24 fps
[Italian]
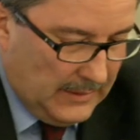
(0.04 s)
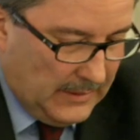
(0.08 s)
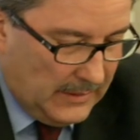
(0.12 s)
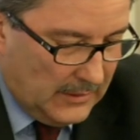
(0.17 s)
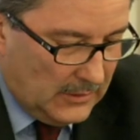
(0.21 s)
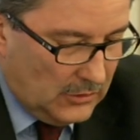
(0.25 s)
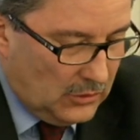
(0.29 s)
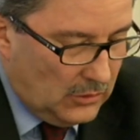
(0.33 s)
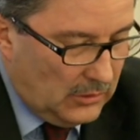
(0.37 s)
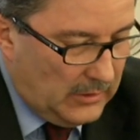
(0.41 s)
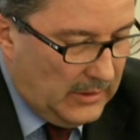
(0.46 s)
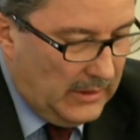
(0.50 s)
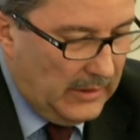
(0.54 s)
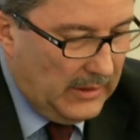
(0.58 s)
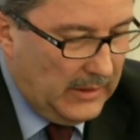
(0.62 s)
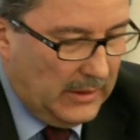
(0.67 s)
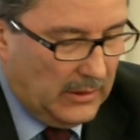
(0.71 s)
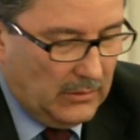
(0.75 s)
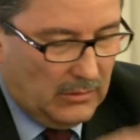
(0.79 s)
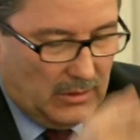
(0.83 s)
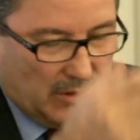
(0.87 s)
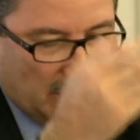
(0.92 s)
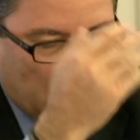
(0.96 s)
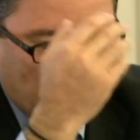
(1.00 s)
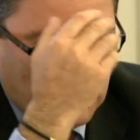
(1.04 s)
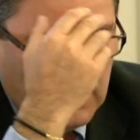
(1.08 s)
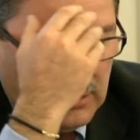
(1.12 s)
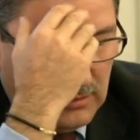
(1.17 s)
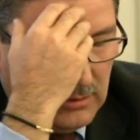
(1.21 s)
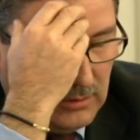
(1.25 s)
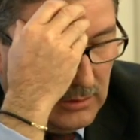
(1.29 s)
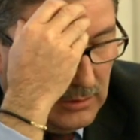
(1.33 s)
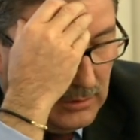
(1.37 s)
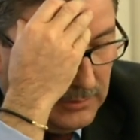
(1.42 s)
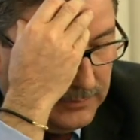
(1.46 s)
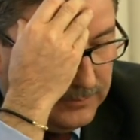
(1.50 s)
Credo che
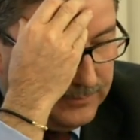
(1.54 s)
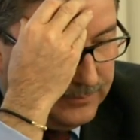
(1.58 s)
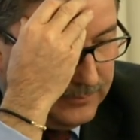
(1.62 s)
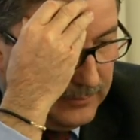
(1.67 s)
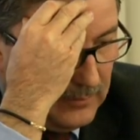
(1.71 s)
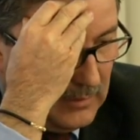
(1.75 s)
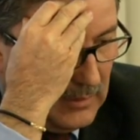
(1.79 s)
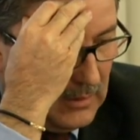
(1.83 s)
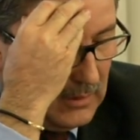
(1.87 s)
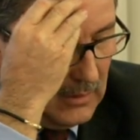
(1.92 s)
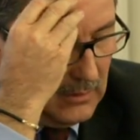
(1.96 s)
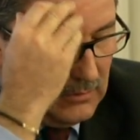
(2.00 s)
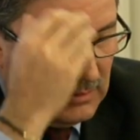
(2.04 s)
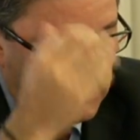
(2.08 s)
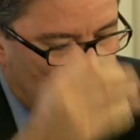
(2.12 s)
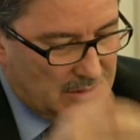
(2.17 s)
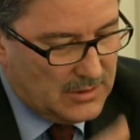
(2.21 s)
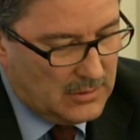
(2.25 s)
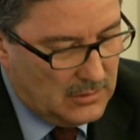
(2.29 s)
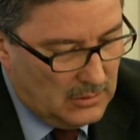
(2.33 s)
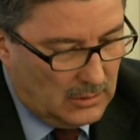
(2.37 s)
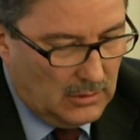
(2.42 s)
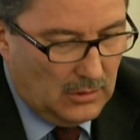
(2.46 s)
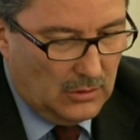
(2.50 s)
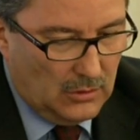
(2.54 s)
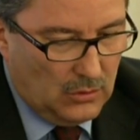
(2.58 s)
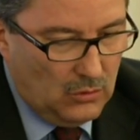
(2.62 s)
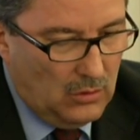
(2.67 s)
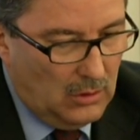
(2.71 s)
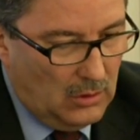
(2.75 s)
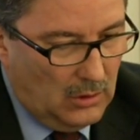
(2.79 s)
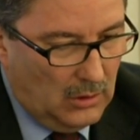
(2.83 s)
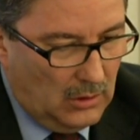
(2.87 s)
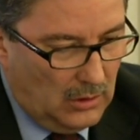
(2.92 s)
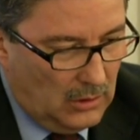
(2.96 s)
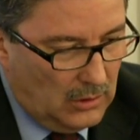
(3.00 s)
questo, questo,
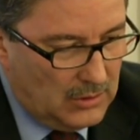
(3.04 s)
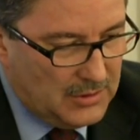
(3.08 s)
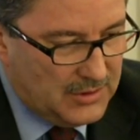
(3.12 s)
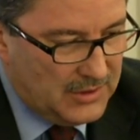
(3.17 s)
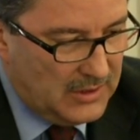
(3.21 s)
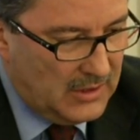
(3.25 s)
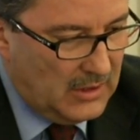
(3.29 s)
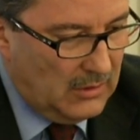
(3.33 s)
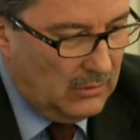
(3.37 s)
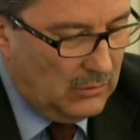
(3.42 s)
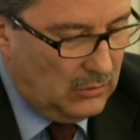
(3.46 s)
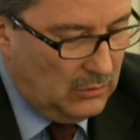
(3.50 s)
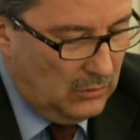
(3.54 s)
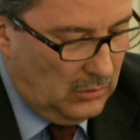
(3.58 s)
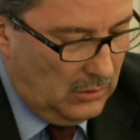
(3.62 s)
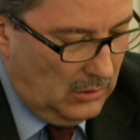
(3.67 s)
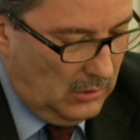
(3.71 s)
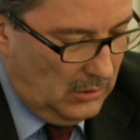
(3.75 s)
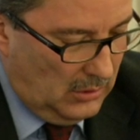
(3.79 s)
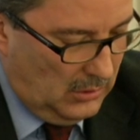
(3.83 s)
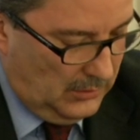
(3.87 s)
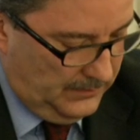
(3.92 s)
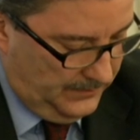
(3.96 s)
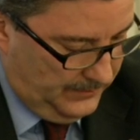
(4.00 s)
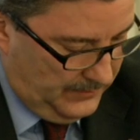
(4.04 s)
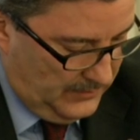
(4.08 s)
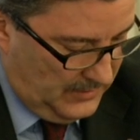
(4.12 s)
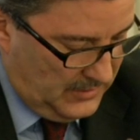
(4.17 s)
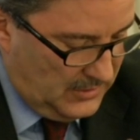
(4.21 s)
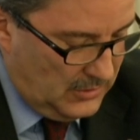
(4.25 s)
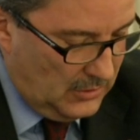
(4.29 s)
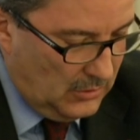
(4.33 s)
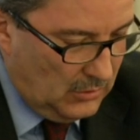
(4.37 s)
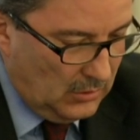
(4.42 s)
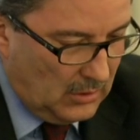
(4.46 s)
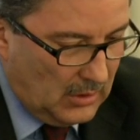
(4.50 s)
ruolo sia un ruolo
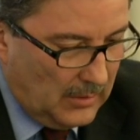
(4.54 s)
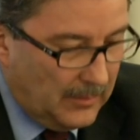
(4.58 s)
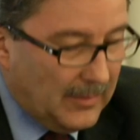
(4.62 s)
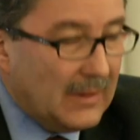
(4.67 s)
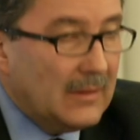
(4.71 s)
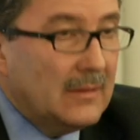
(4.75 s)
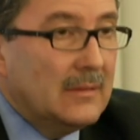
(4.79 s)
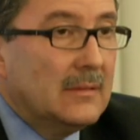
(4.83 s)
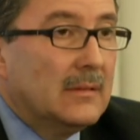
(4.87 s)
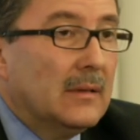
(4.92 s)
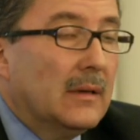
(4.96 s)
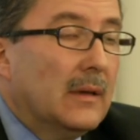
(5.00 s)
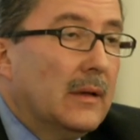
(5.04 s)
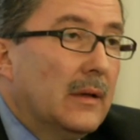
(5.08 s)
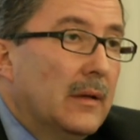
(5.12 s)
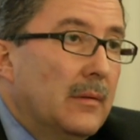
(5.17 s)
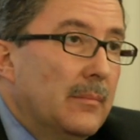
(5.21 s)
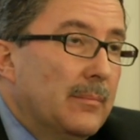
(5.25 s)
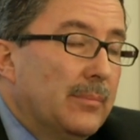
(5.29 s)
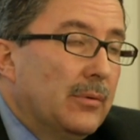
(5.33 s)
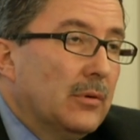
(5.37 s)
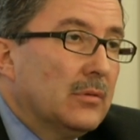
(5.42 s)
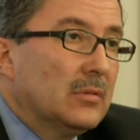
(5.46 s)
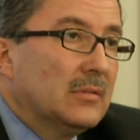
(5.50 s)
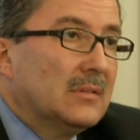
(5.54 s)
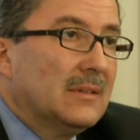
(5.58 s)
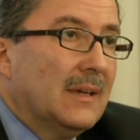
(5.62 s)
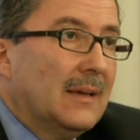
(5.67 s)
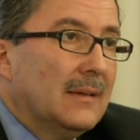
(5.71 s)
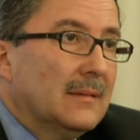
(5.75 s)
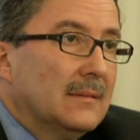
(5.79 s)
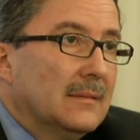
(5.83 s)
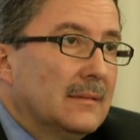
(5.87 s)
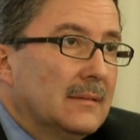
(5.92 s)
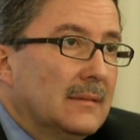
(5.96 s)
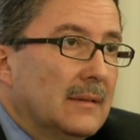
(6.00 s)
sicuramente
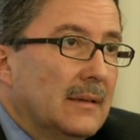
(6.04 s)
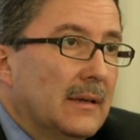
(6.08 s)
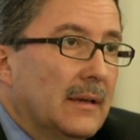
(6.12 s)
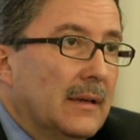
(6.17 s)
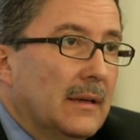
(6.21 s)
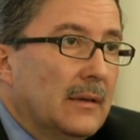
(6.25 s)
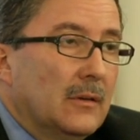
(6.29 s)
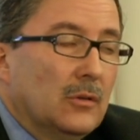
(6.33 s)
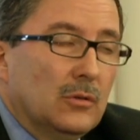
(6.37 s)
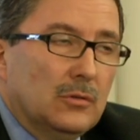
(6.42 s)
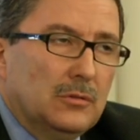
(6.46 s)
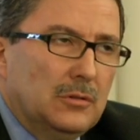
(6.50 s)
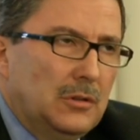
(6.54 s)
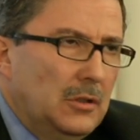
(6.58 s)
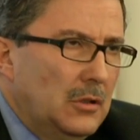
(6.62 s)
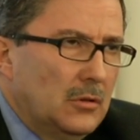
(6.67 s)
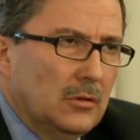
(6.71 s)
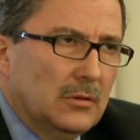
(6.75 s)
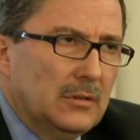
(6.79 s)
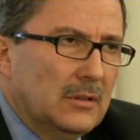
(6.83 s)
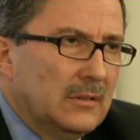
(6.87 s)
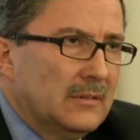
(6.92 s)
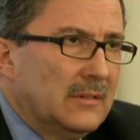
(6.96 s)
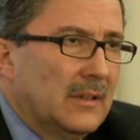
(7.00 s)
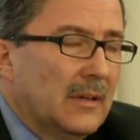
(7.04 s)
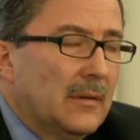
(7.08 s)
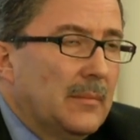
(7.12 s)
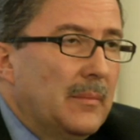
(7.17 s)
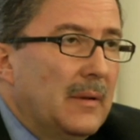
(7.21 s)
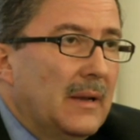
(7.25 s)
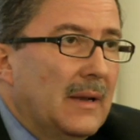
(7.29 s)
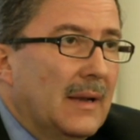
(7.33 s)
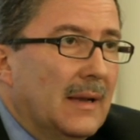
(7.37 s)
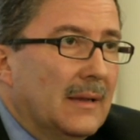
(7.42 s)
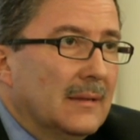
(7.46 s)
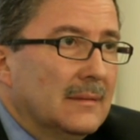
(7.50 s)
importante, non dico
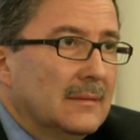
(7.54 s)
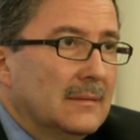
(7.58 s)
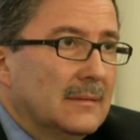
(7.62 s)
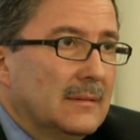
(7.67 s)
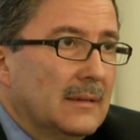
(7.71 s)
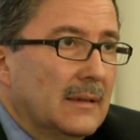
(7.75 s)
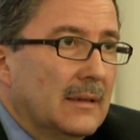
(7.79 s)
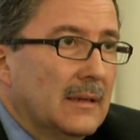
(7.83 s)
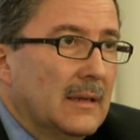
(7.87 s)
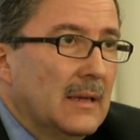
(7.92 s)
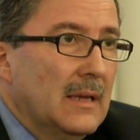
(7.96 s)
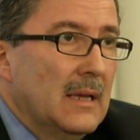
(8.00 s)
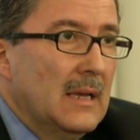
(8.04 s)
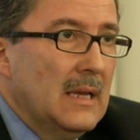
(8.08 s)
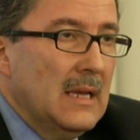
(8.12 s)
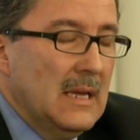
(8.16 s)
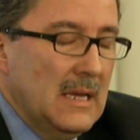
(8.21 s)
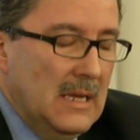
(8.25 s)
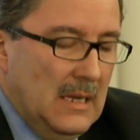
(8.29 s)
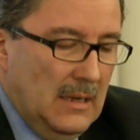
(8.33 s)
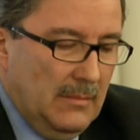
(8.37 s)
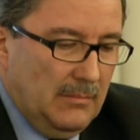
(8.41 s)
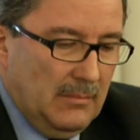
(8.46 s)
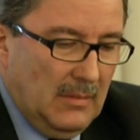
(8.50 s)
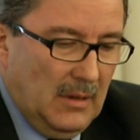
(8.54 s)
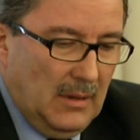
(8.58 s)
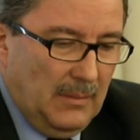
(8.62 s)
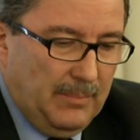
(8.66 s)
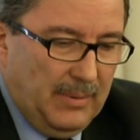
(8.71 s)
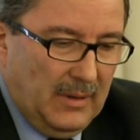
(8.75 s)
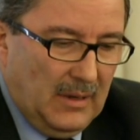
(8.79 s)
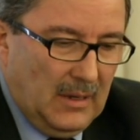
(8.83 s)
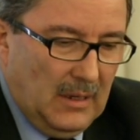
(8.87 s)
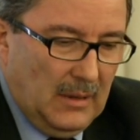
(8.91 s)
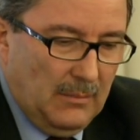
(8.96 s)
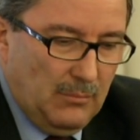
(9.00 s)
determinante, ma
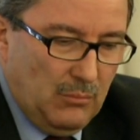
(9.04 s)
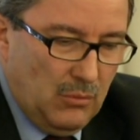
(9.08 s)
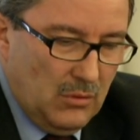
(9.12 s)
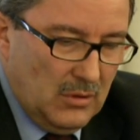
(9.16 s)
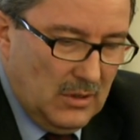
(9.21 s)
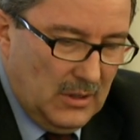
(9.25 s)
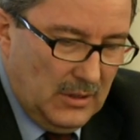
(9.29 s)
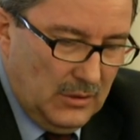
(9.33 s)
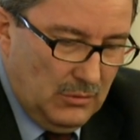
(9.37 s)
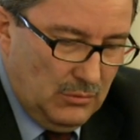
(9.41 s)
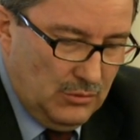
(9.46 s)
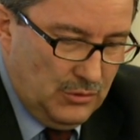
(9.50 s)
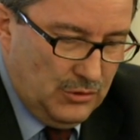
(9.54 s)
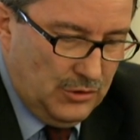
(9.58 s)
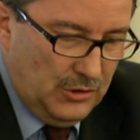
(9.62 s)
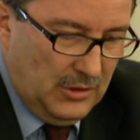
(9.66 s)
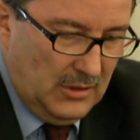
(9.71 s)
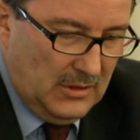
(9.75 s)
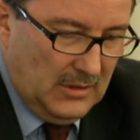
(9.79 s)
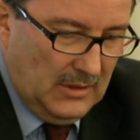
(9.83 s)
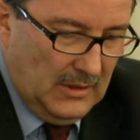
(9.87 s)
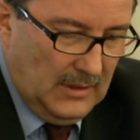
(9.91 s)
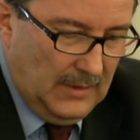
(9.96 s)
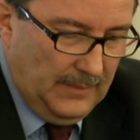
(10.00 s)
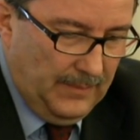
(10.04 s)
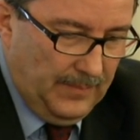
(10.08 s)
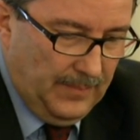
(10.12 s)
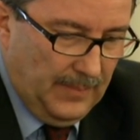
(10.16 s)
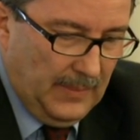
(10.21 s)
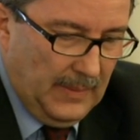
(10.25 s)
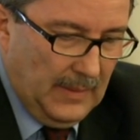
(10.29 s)
per la buona riuscita